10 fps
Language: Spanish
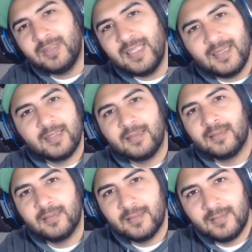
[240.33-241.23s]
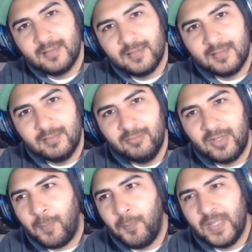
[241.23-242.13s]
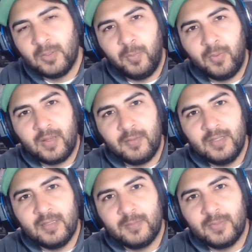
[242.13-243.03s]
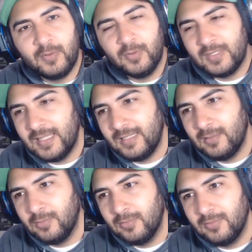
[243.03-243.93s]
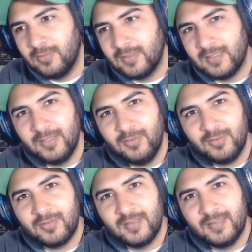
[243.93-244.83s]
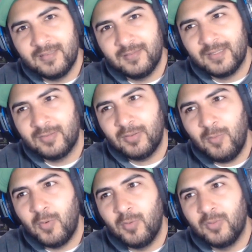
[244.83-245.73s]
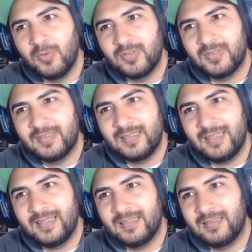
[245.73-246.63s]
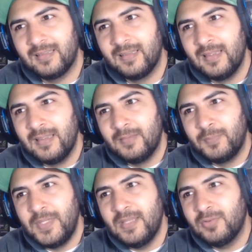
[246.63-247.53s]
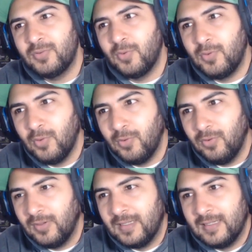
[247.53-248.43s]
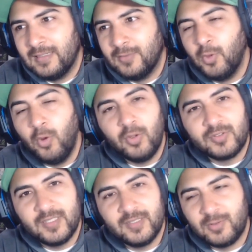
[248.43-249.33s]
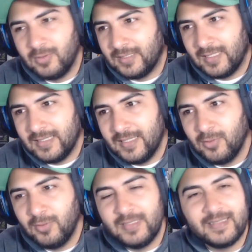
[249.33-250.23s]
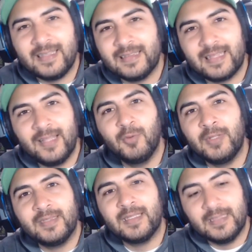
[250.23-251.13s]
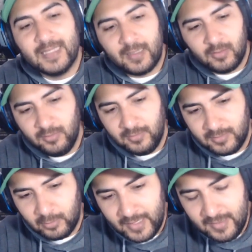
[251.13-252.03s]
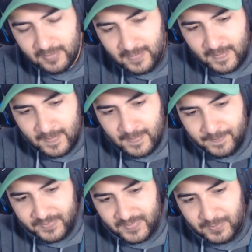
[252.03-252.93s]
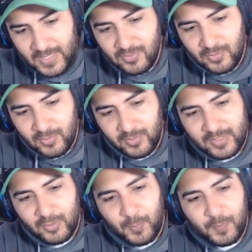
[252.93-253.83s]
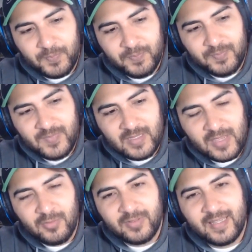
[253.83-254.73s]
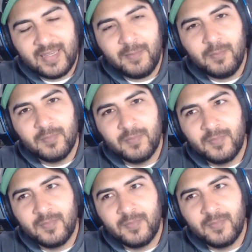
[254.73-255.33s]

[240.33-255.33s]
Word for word: tienen un respeto por la vida, pues no tienen, ellos, eh, eso es como, no sé, pienso yo, no lo sé, estaría yo intentando entenderlo, ¿ok? Pienso yo que ellos, que ellos se creen